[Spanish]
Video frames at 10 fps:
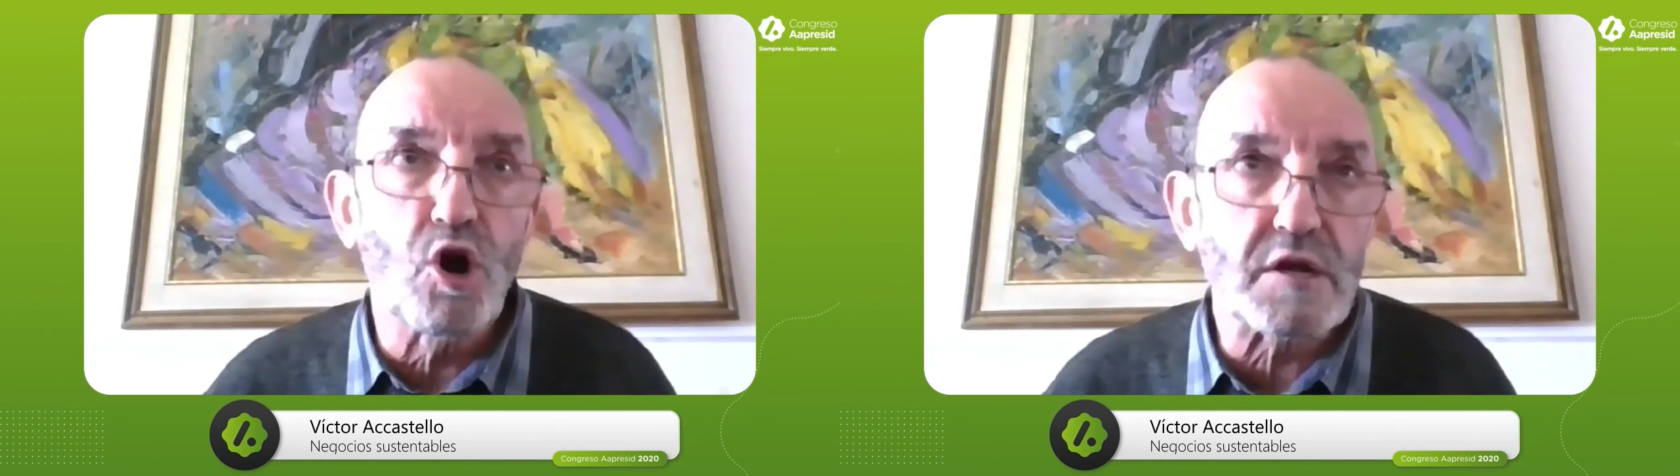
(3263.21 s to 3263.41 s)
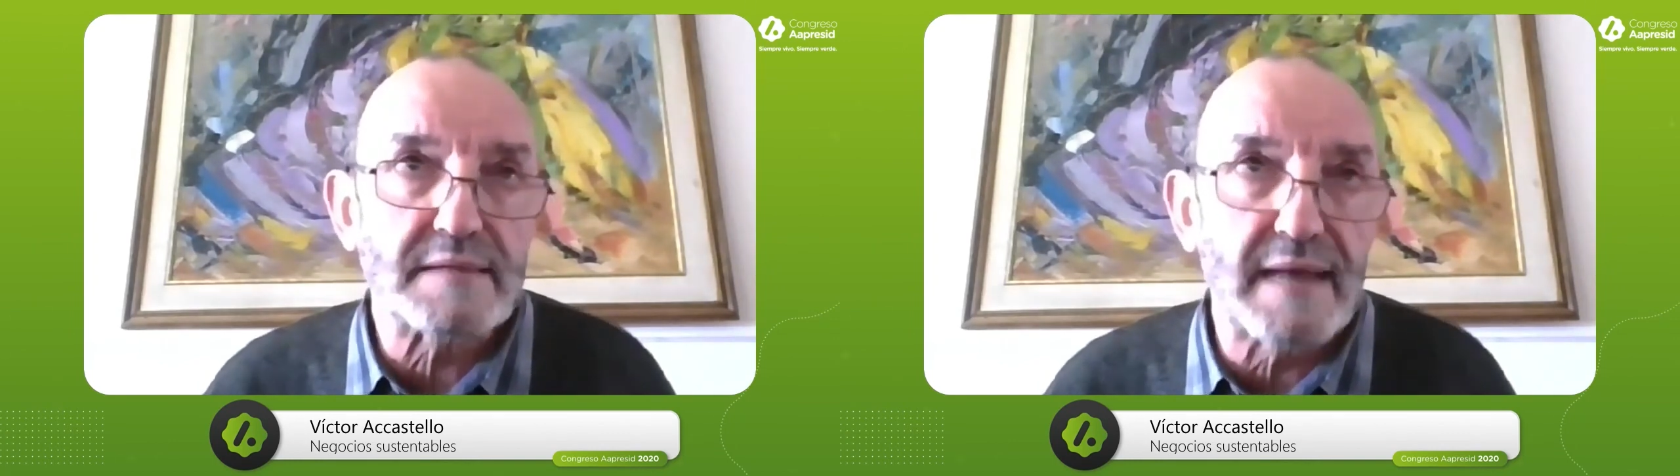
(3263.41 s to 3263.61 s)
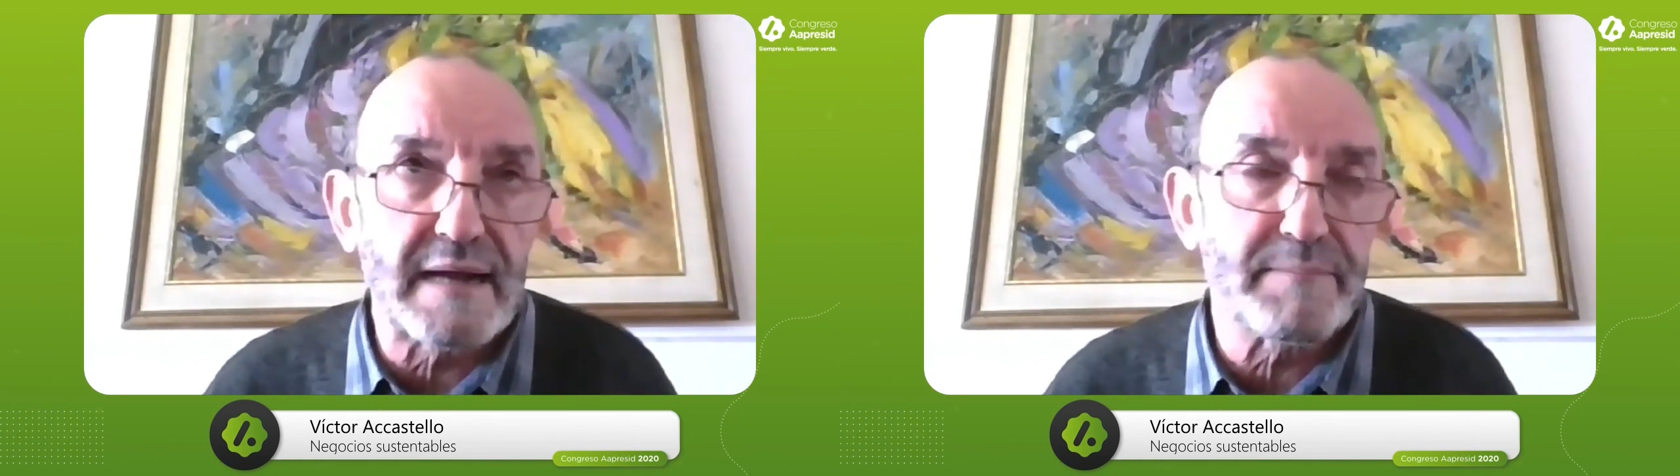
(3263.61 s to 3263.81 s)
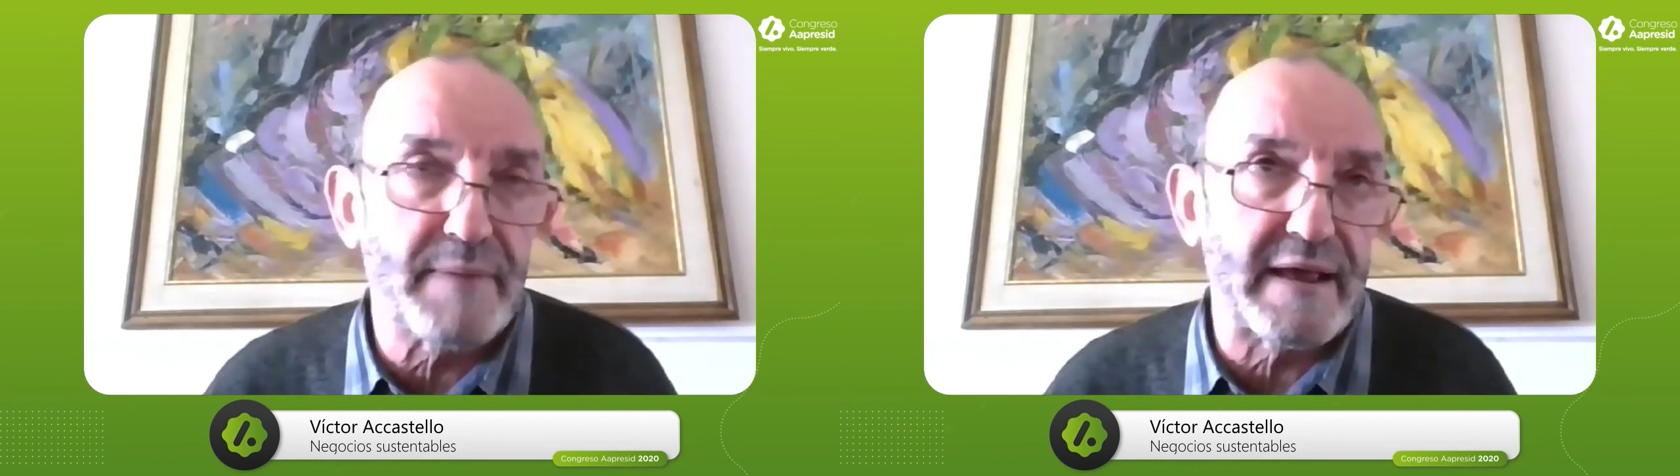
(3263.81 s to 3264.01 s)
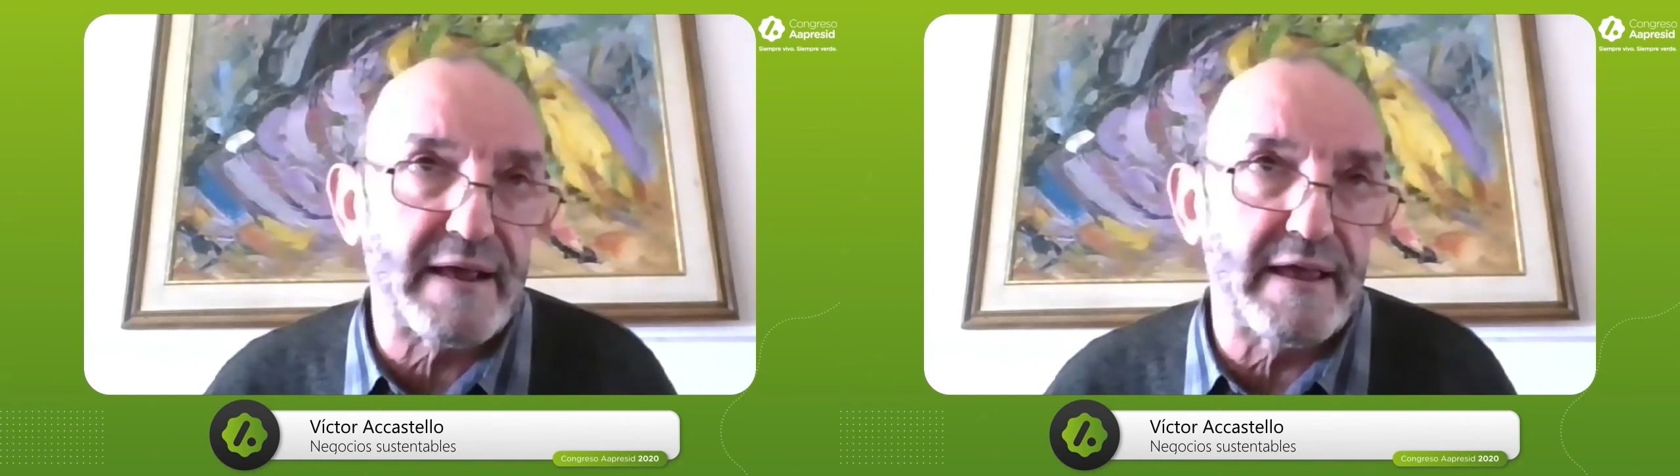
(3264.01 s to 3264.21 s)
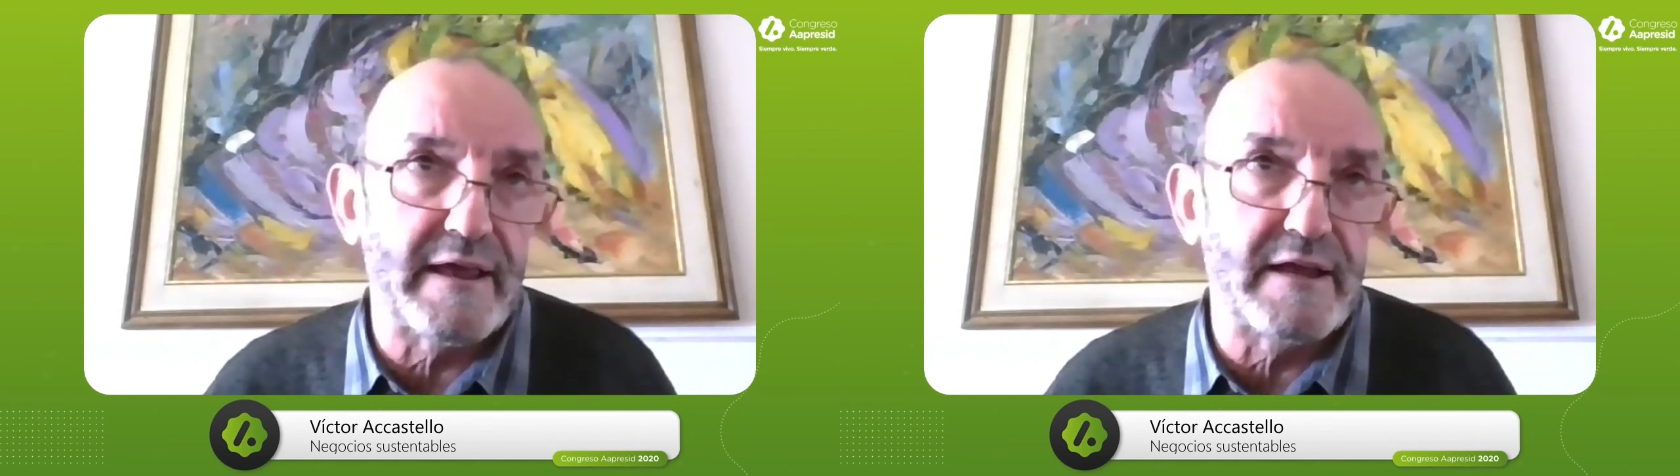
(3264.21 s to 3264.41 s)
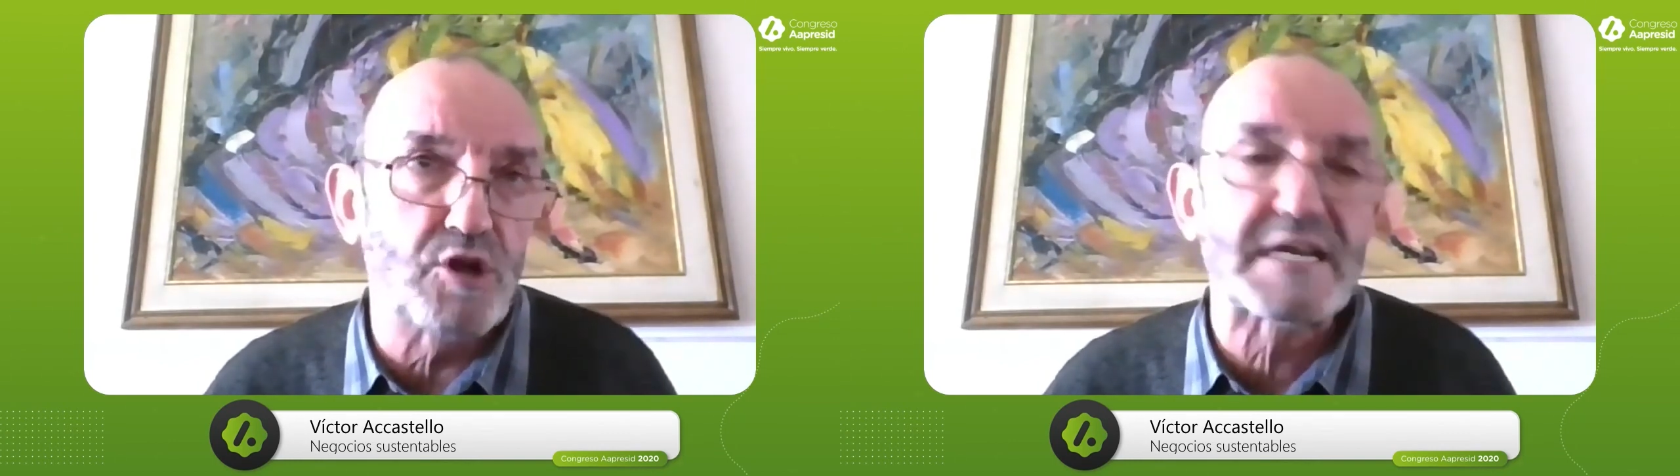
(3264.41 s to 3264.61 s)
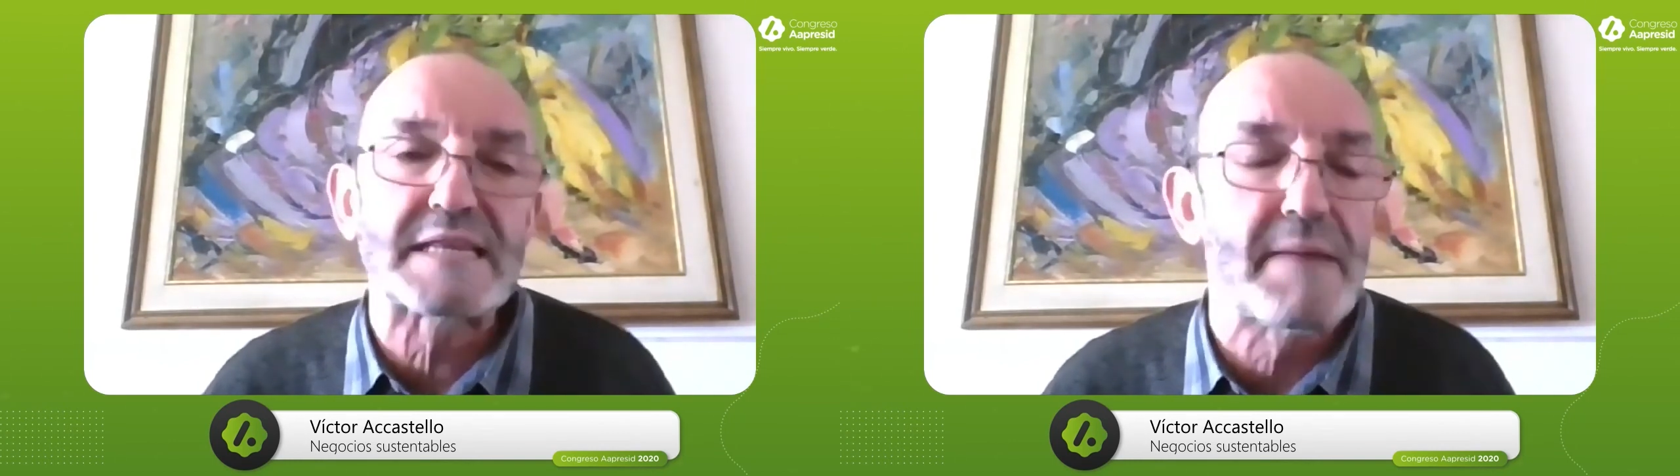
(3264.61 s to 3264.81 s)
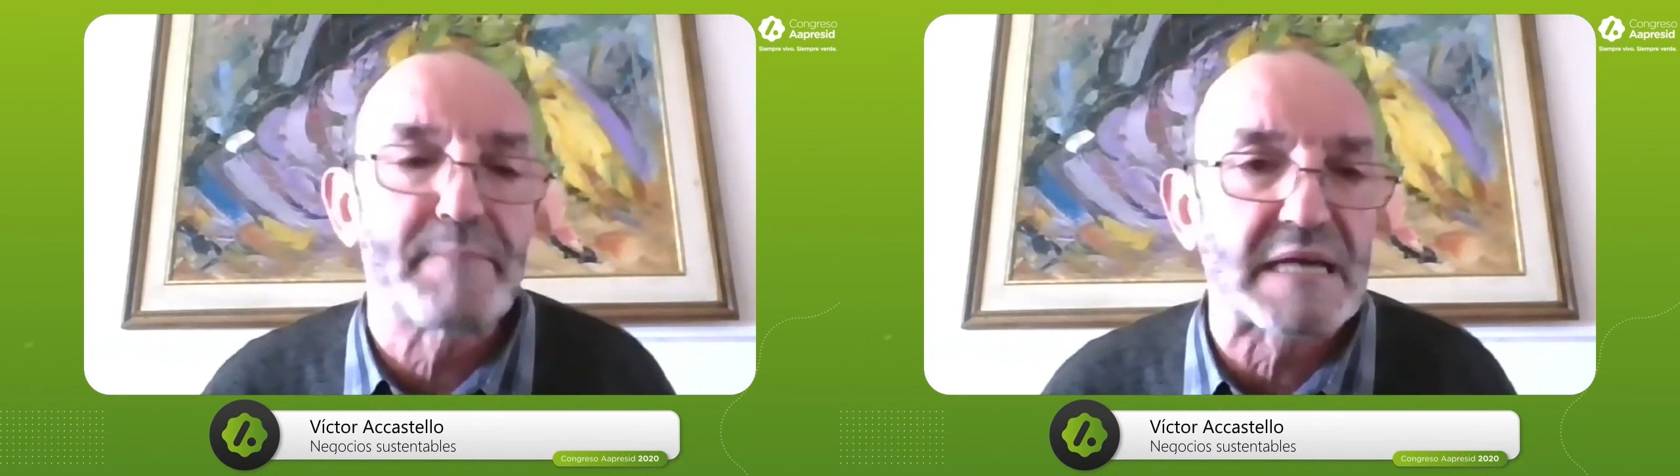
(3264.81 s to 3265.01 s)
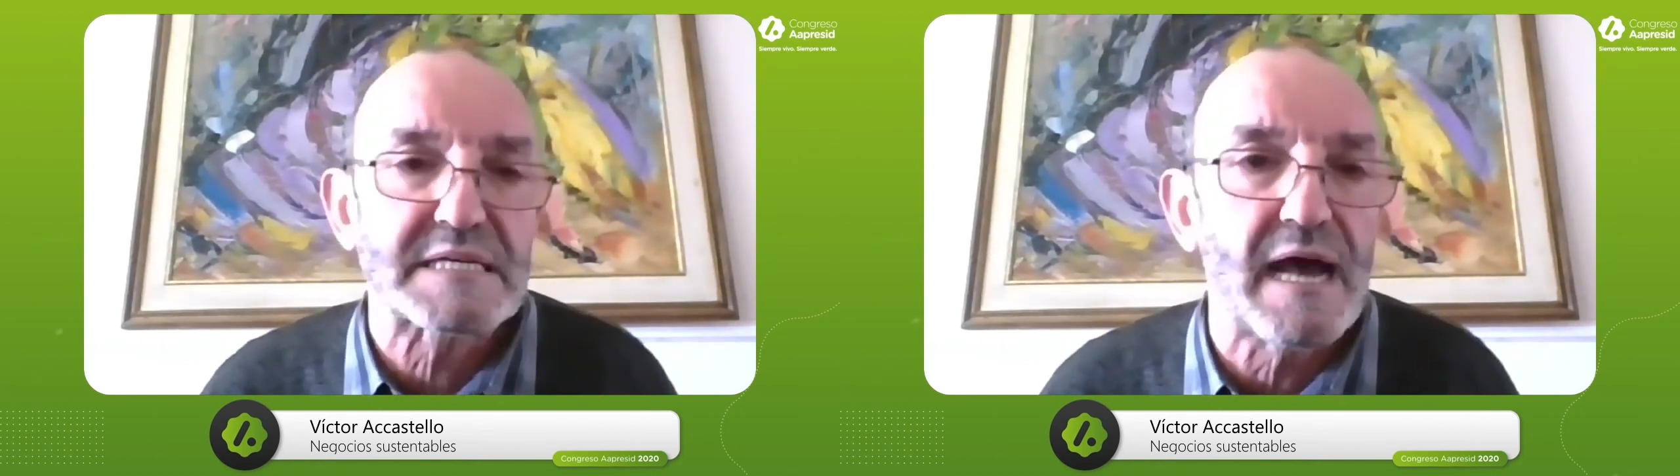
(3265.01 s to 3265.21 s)
cortar para que no sea
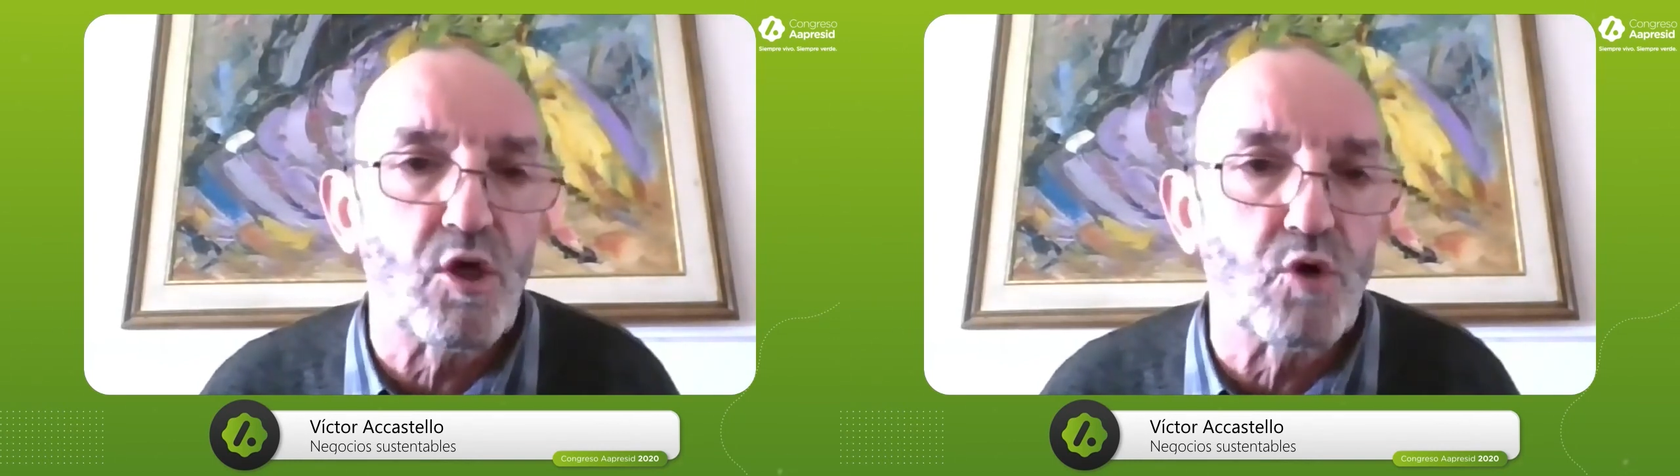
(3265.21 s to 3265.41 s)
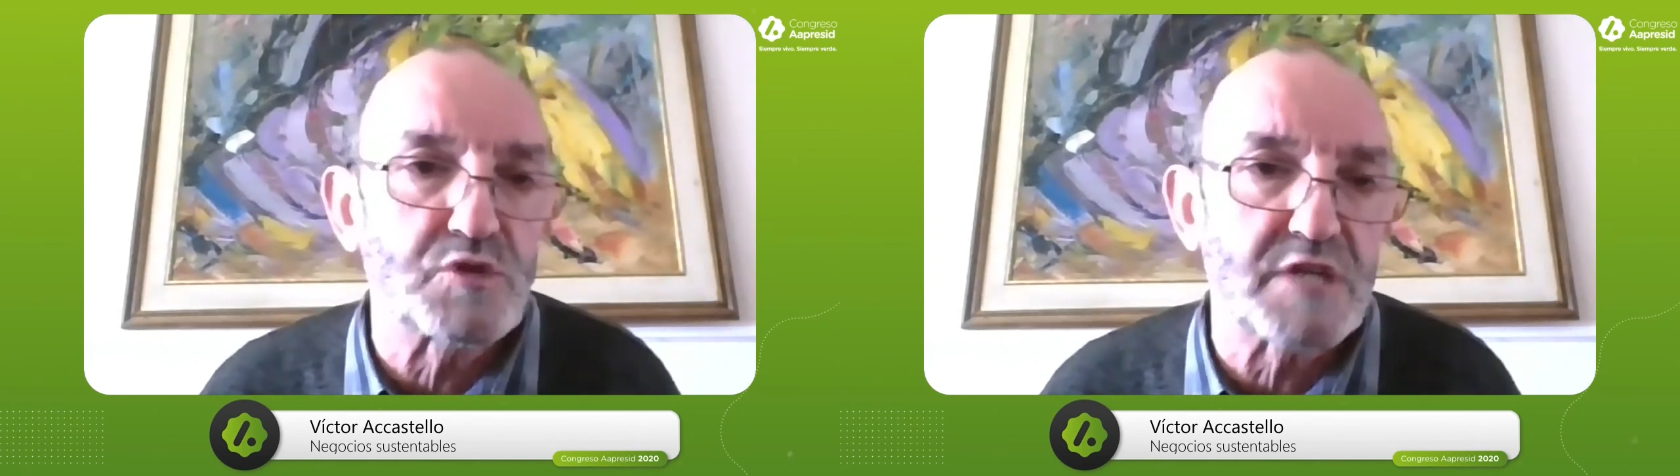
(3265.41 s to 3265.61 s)
tan pesado. Un